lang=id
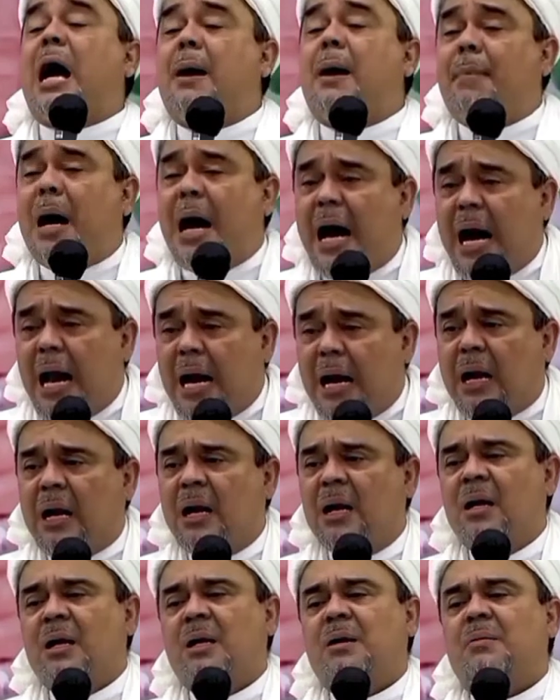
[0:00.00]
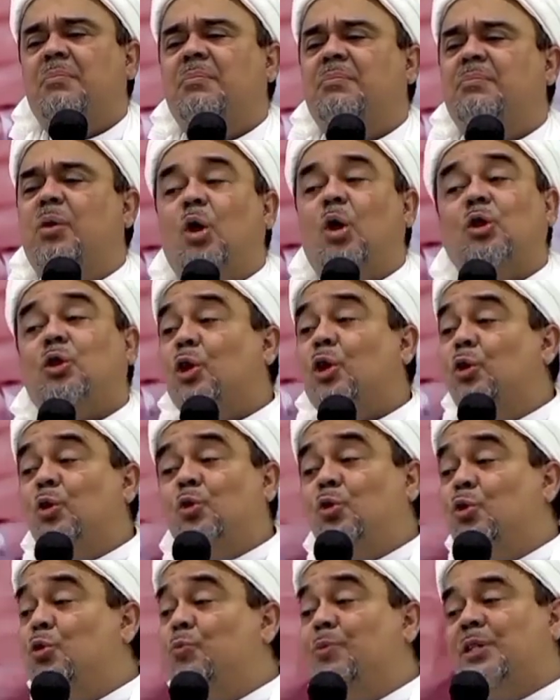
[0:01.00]
amal, belum
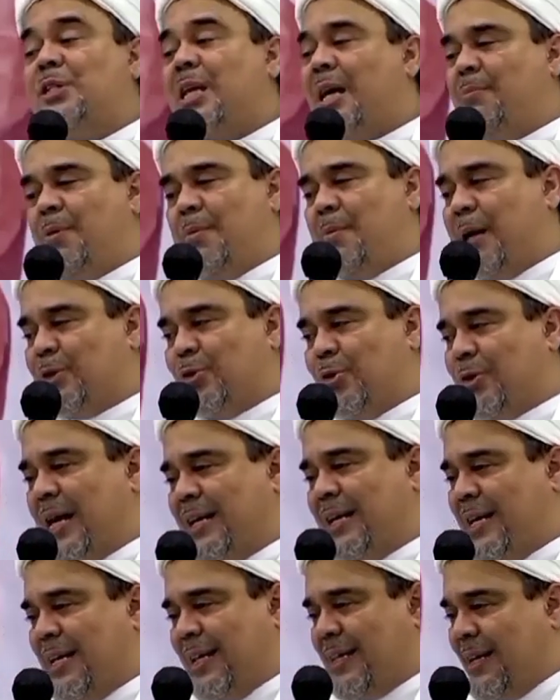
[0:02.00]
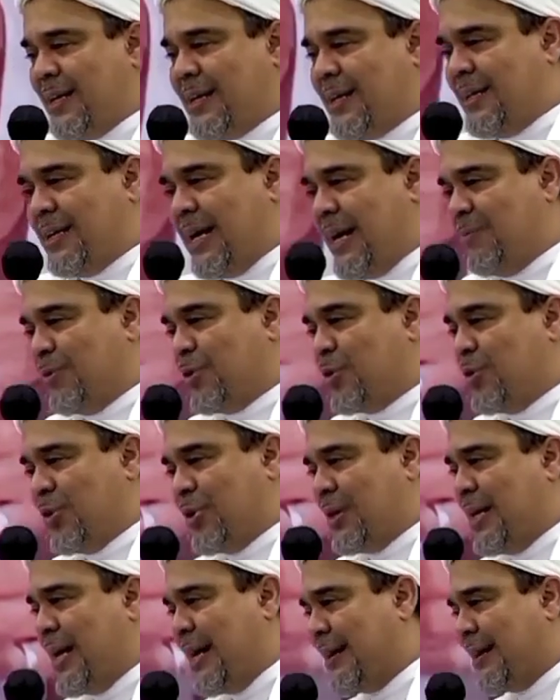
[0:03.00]
tentu bisa memasukkan kita ke dalam
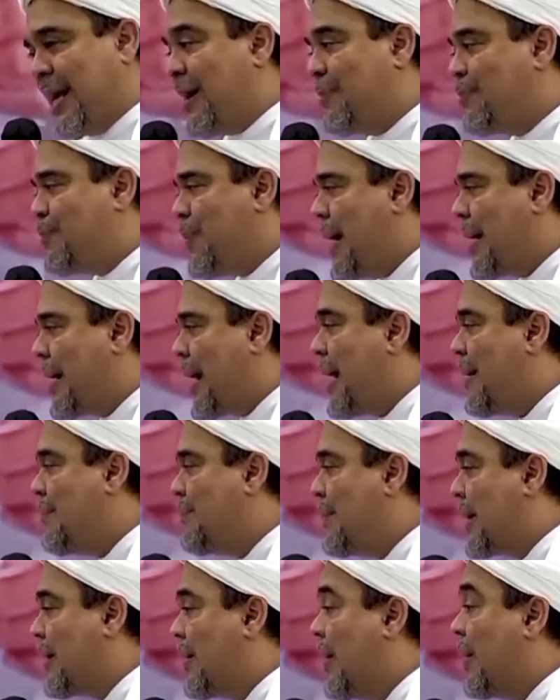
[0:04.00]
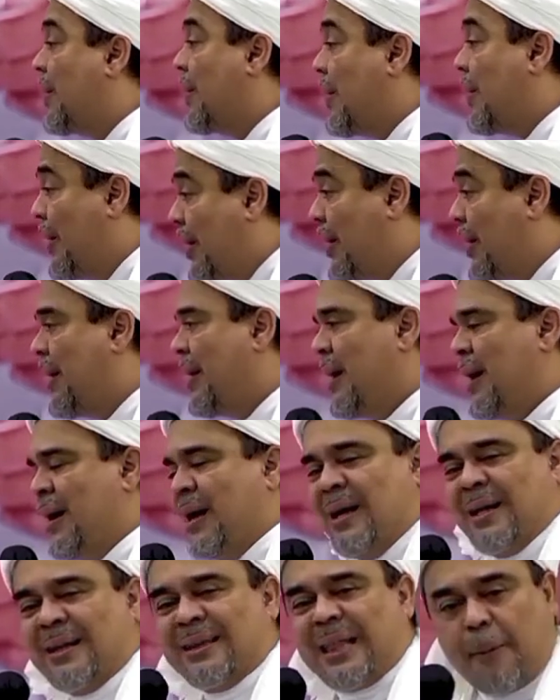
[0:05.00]
surga tanpa rahmat Allah.
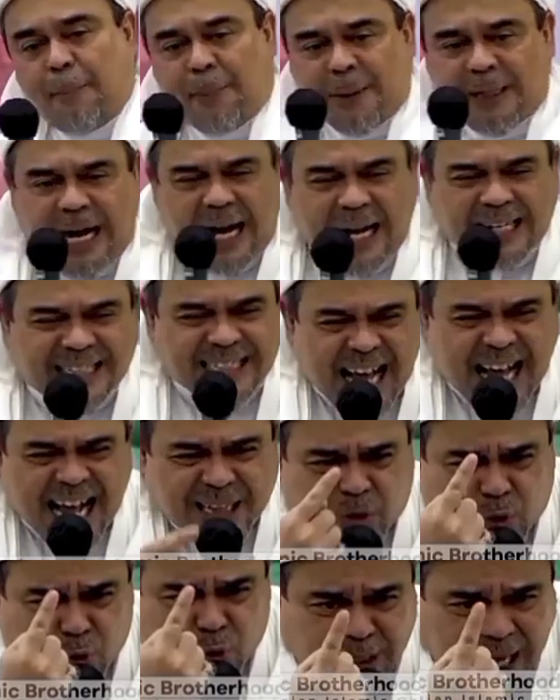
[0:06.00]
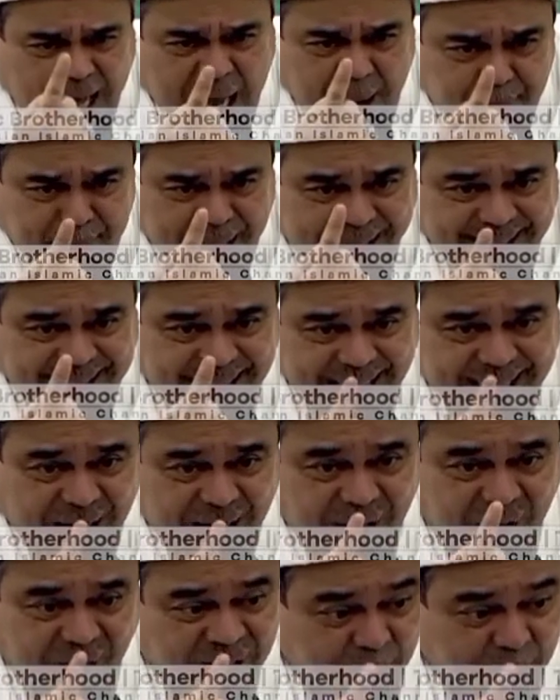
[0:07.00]
Tapi dengan satu rahmat saja